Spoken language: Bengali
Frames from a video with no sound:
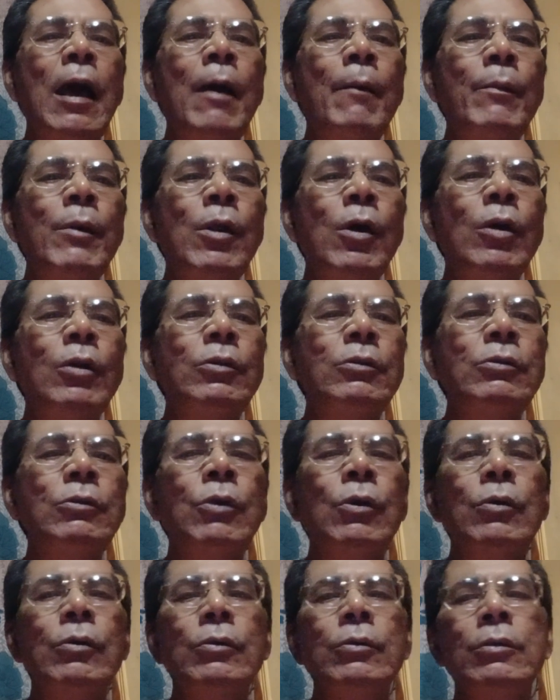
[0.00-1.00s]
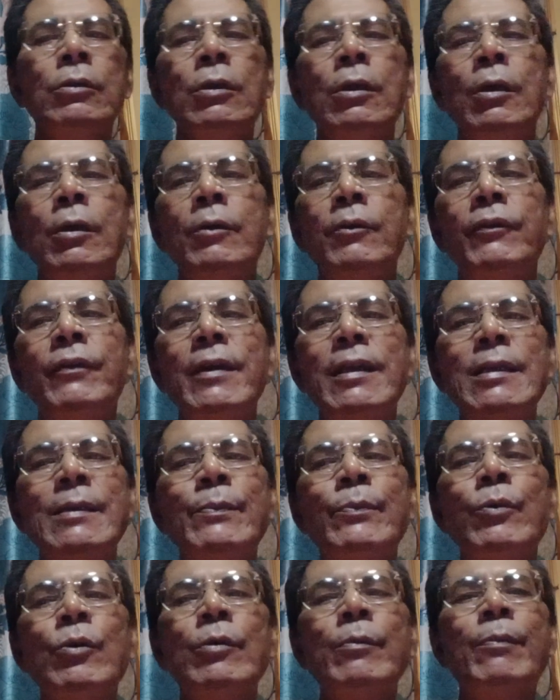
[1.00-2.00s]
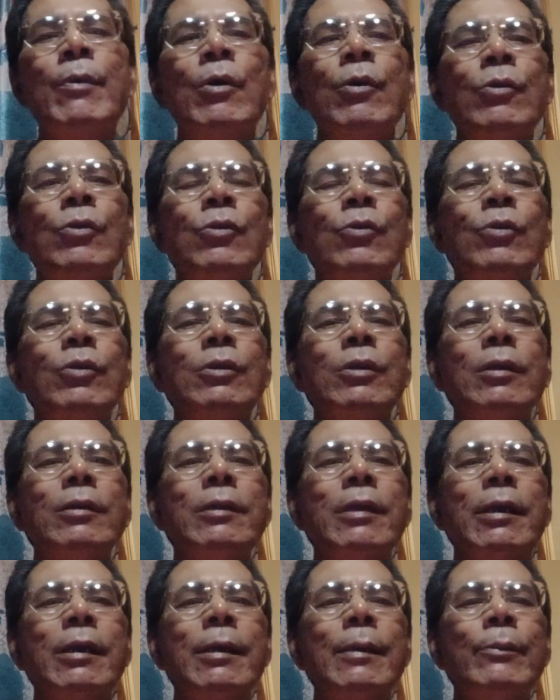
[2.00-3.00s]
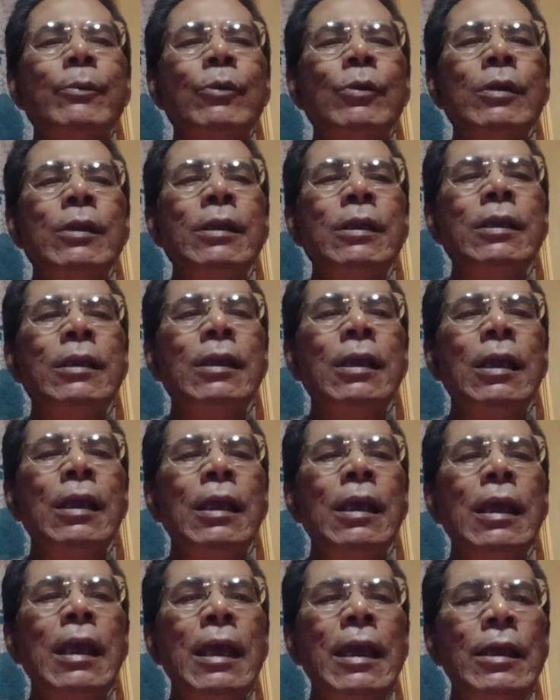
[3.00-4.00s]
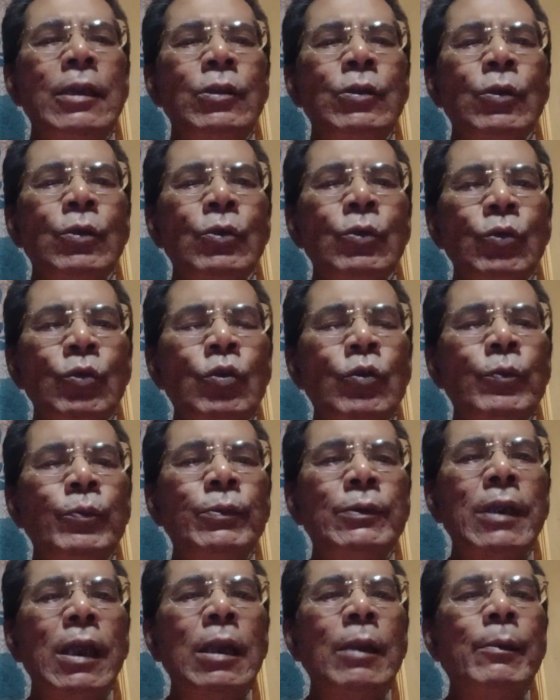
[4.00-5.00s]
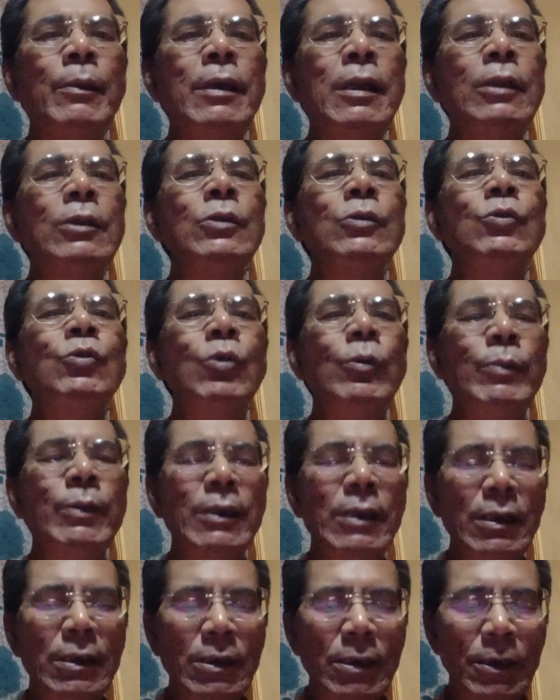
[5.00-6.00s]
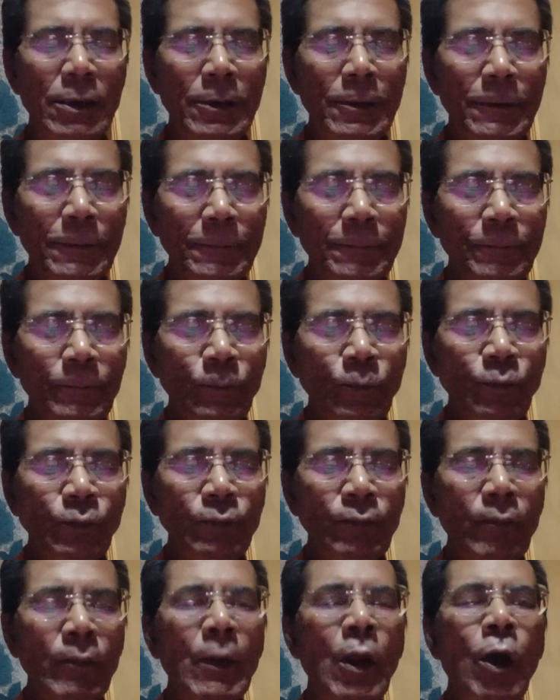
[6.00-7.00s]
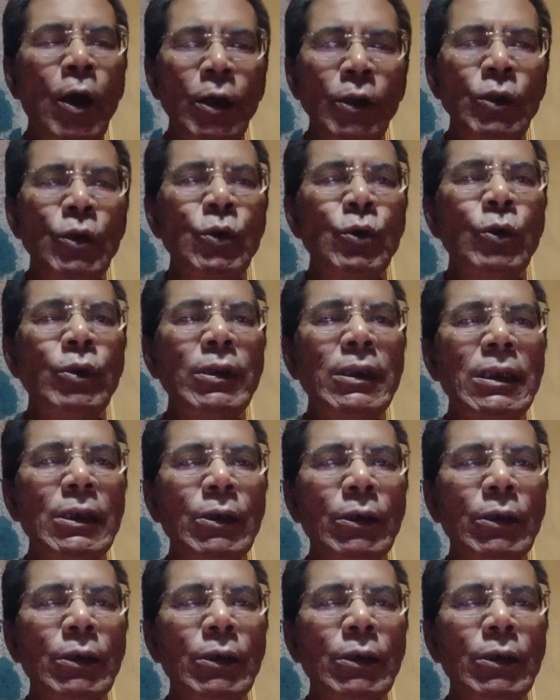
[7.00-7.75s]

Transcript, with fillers: আমরা হয়তো ফেসবুক বা অন্য কোথাও দেখে বলি এই তো রূপ তার আবার এত ছবি কিসের হয়তো সত্যি